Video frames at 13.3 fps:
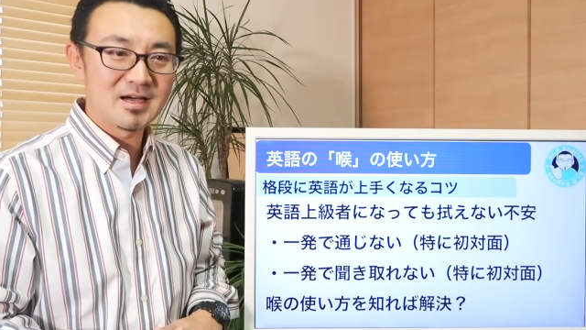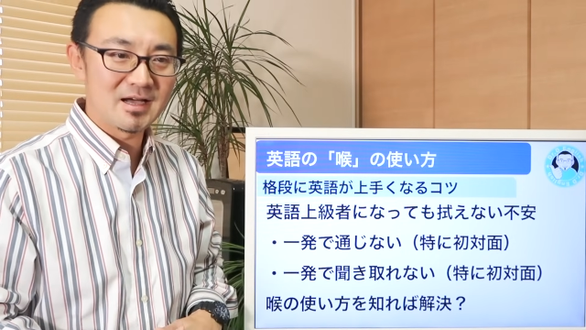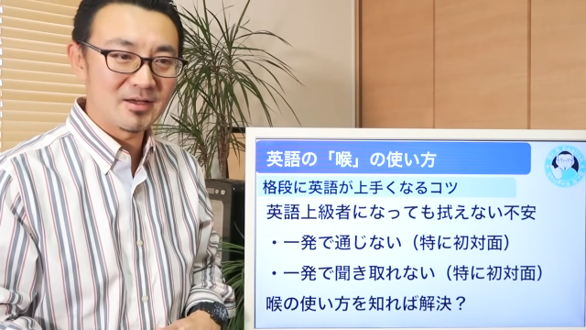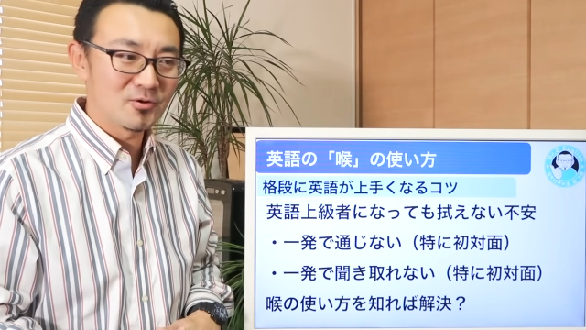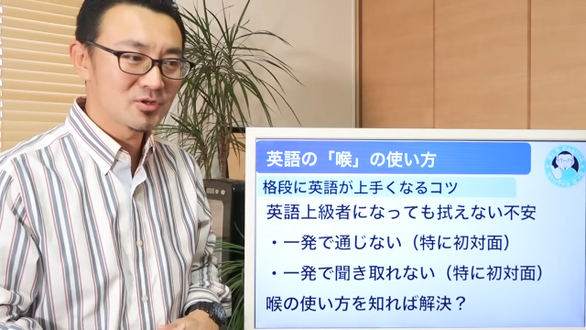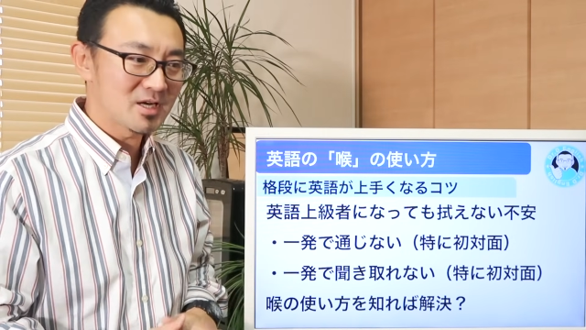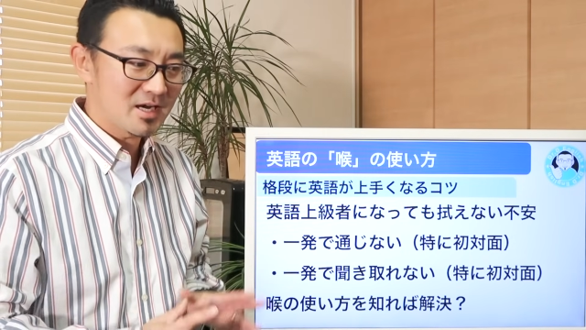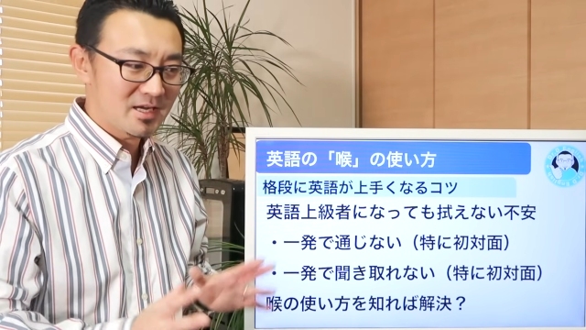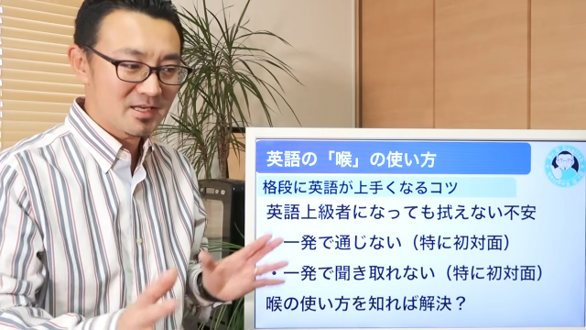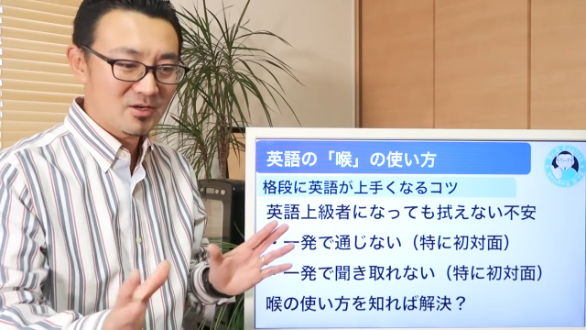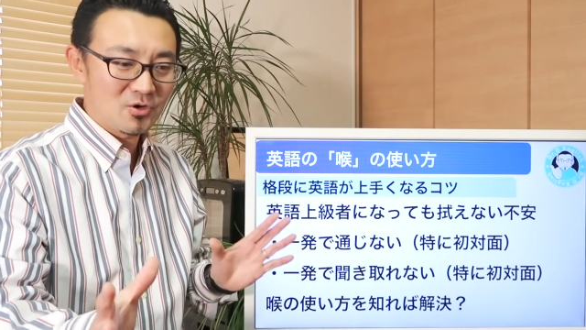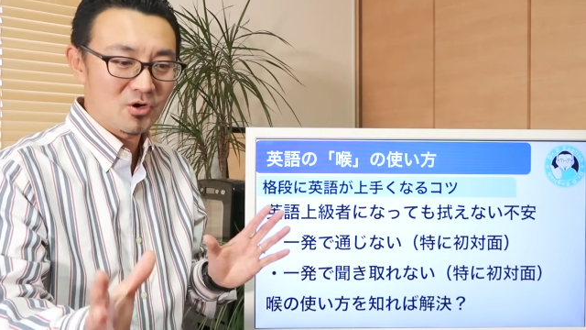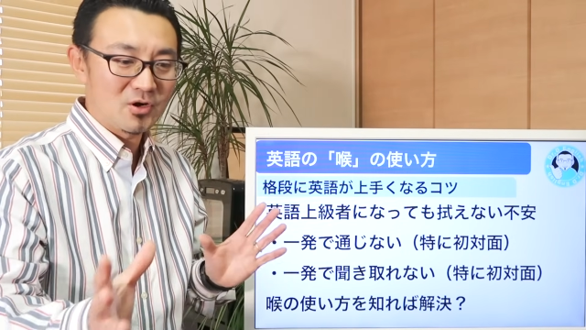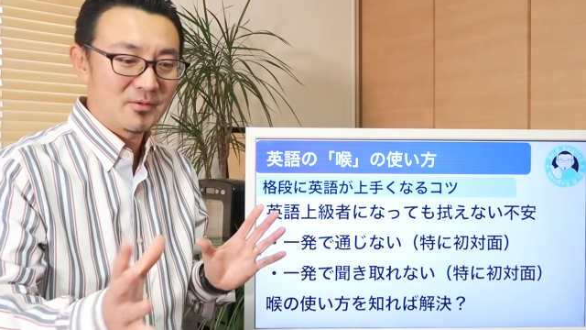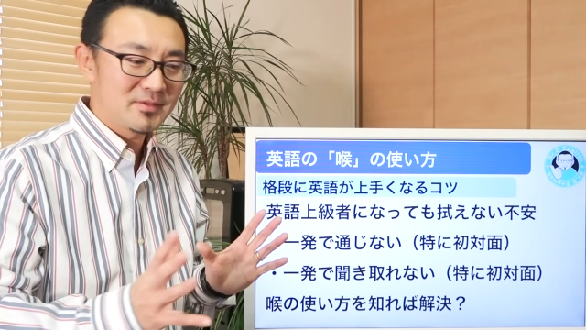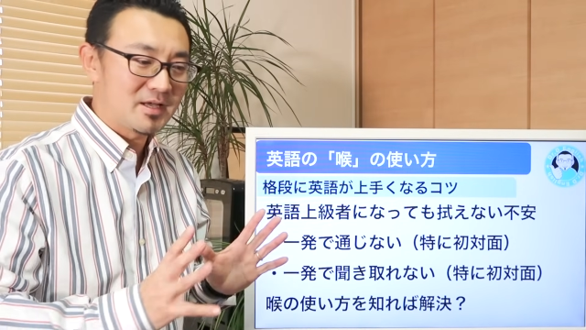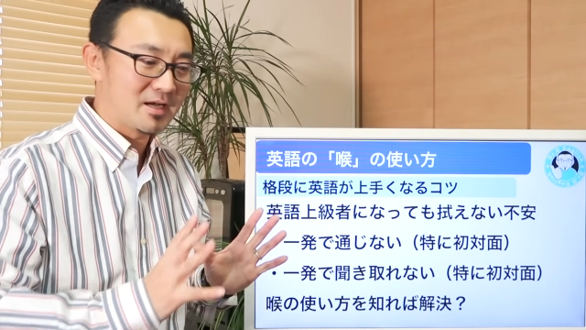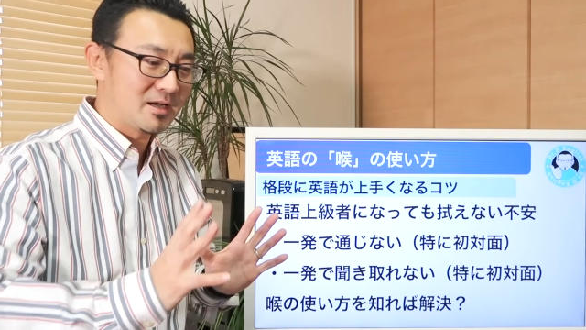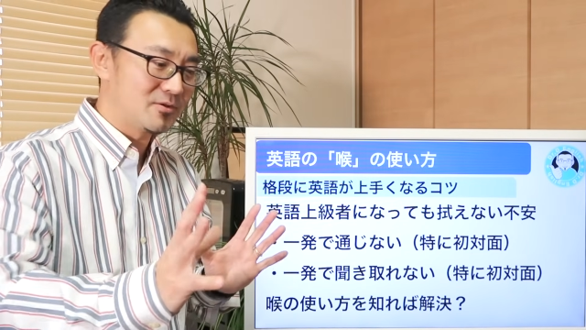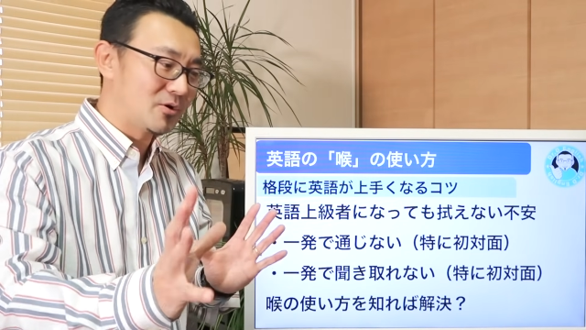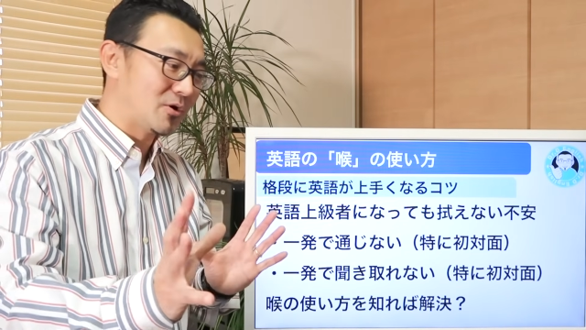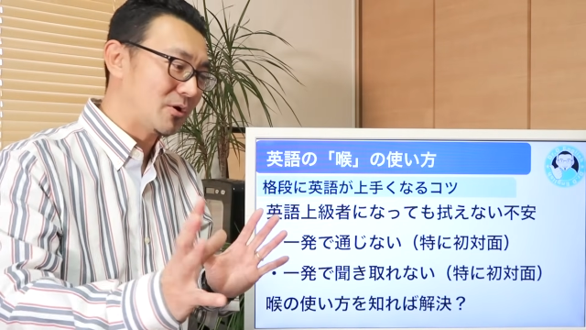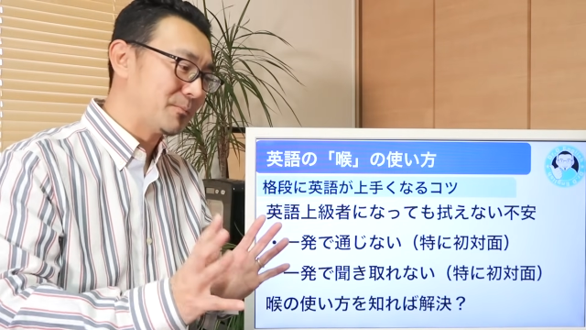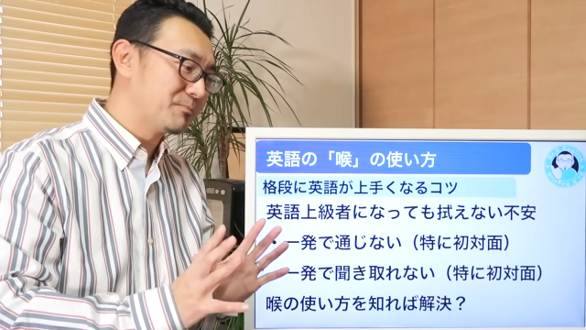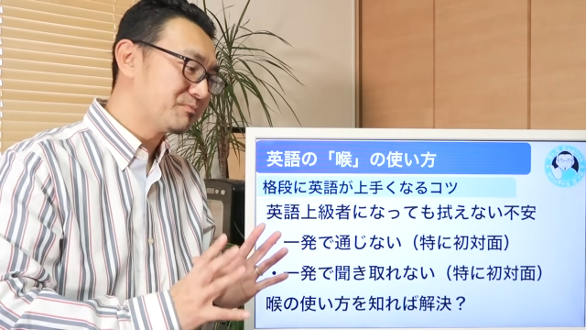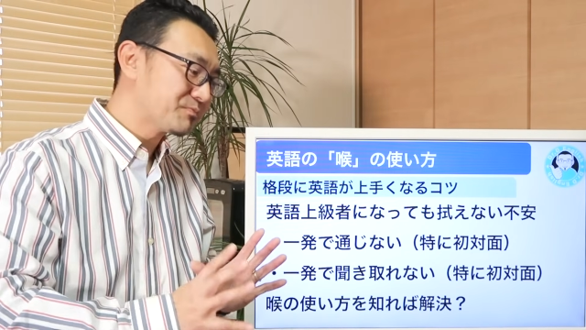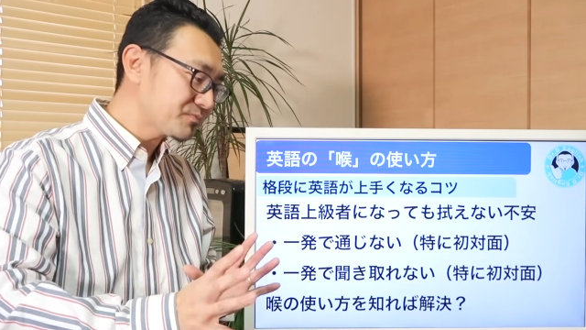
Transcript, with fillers: はいお互いにこうねあの